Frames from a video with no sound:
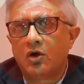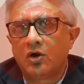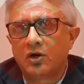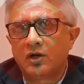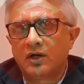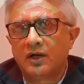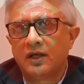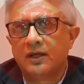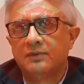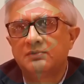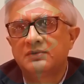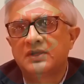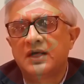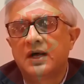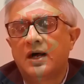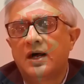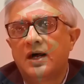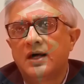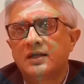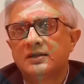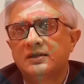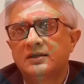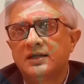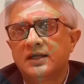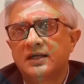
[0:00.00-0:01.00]
और
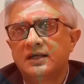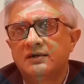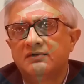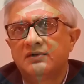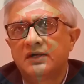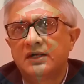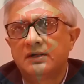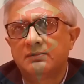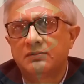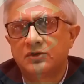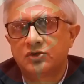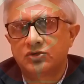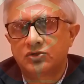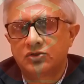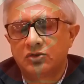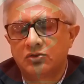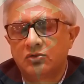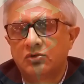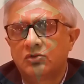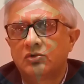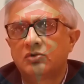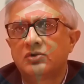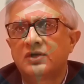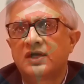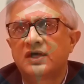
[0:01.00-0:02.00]
इम्तहान देने वाले
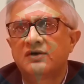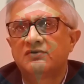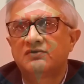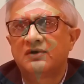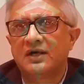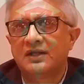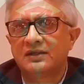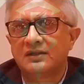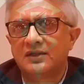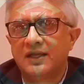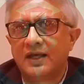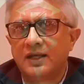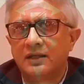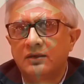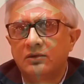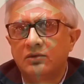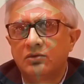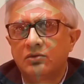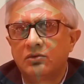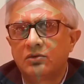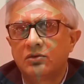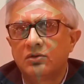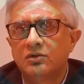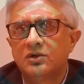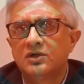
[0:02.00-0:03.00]
बच्चों और उनके वालदेन
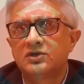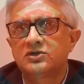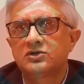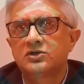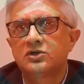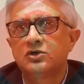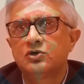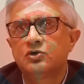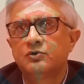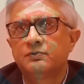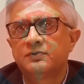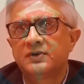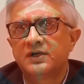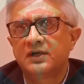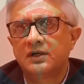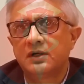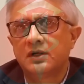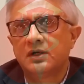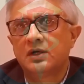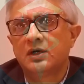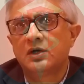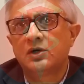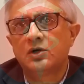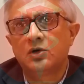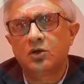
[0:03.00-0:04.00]
को इसके ऊपर
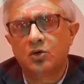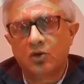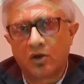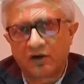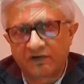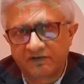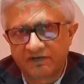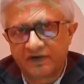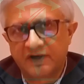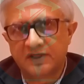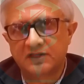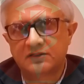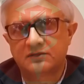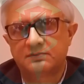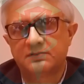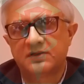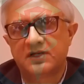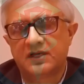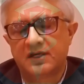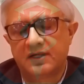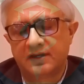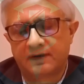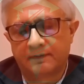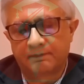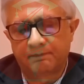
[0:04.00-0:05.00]
कॉन्फिडेंस
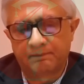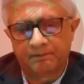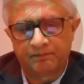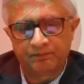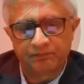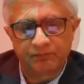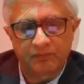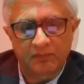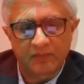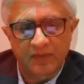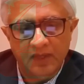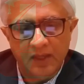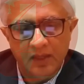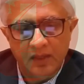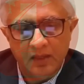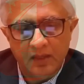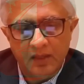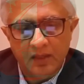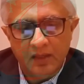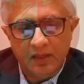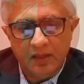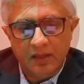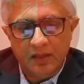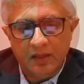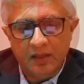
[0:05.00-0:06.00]
भी रहे
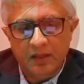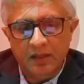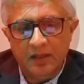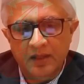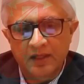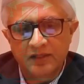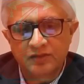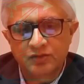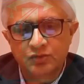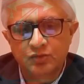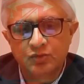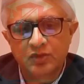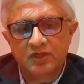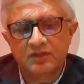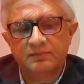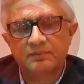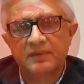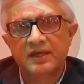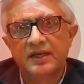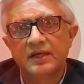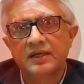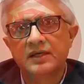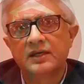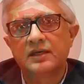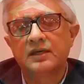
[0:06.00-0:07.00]
इस सूरत
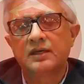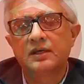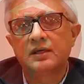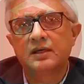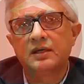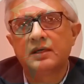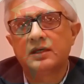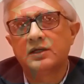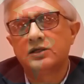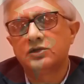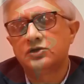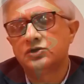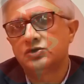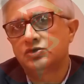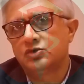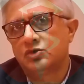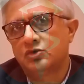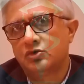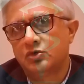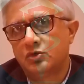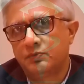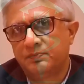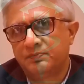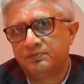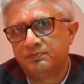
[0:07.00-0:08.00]
में
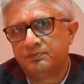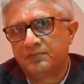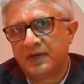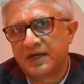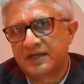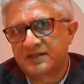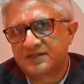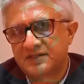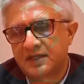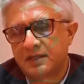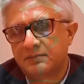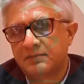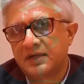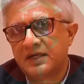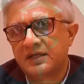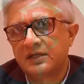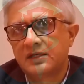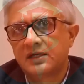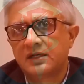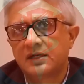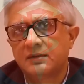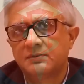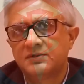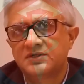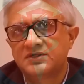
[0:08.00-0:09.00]
जो पाकिस्तान
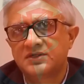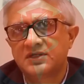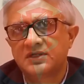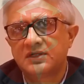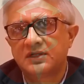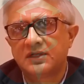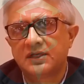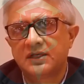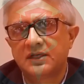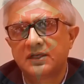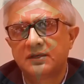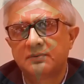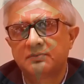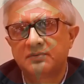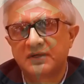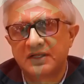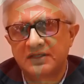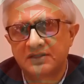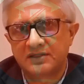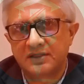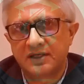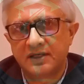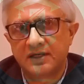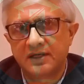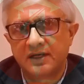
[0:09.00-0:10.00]
मेडिकल कमीशन के
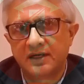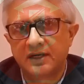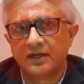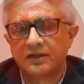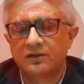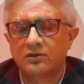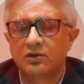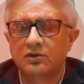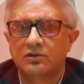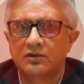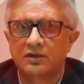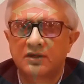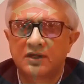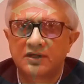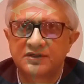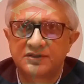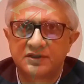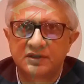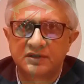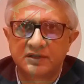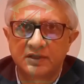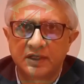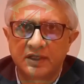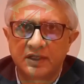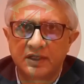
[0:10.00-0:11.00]
प्रेसिडेंट हैं डॉक्टर
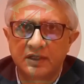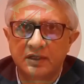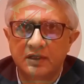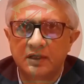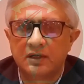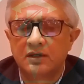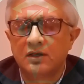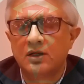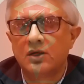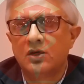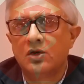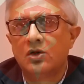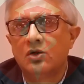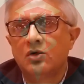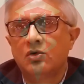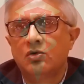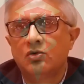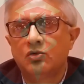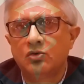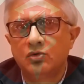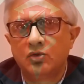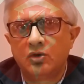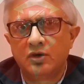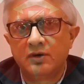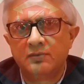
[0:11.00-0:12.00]
अरशद तकी
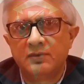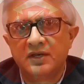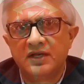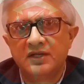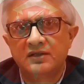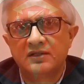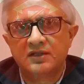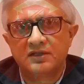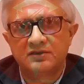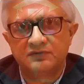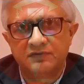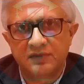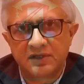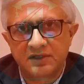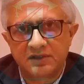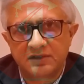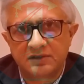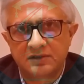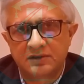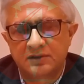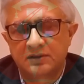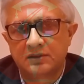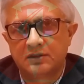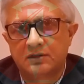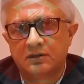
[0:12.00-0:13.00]
उन्होंने मेरी
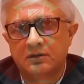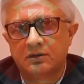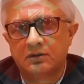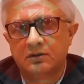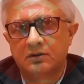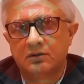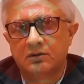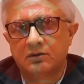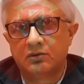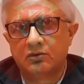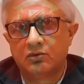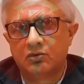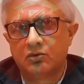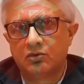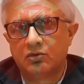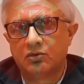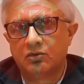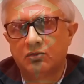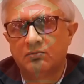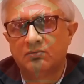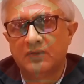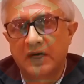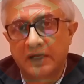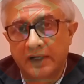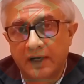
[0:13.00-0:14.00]
तजवीज़ को
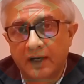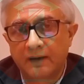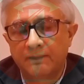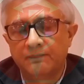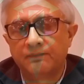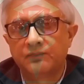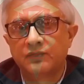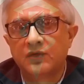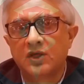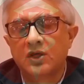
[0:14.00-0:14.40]
माना